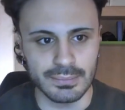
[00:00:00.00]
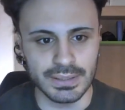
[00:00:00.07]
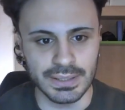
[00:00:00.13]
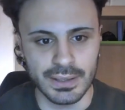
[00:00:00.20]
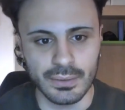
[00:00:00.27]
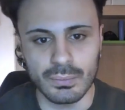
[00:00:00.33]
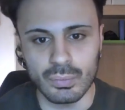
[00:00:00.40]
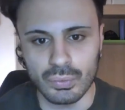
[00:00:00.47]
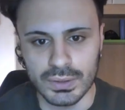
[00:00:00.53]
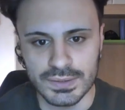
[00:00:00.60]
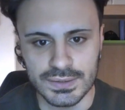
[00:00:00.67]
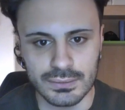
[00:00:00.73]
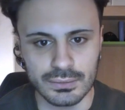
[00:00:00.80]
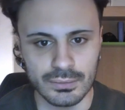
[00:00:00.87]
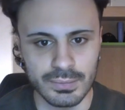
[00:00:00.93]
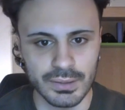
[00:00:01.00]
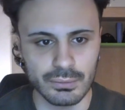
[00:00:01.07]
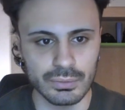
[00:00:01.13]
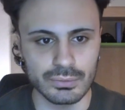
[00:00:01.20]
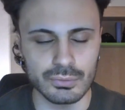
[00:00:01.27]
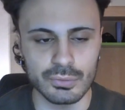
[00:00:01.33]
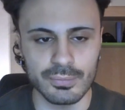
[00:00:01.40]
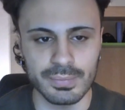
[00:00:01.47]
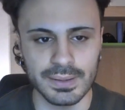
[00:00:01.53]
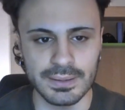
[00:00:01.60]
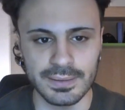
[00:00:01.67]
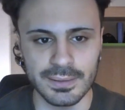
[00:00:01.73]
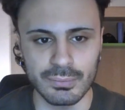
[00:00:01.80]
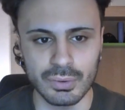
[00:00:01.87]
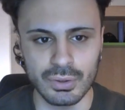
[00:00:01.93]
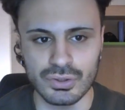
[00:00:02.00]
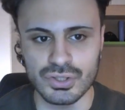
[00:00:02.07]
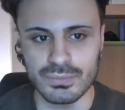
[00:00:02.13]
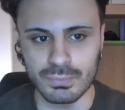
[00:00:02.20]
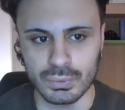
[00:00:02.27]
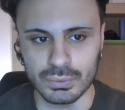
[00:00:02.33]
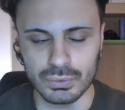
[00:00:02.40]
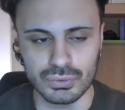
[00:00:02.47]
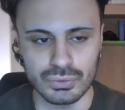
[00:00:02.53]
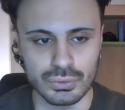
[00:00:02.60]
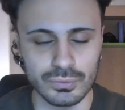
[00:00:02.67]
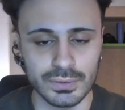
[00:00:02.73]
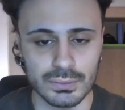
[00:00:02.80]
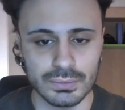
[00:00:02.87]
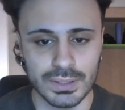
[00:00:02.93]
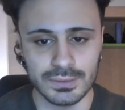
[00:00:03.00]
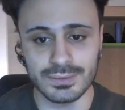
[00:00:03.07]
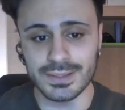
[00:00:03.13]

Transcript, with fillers: perché comunque secondo me quello di cui parleremo oggi è molto sottovalutato.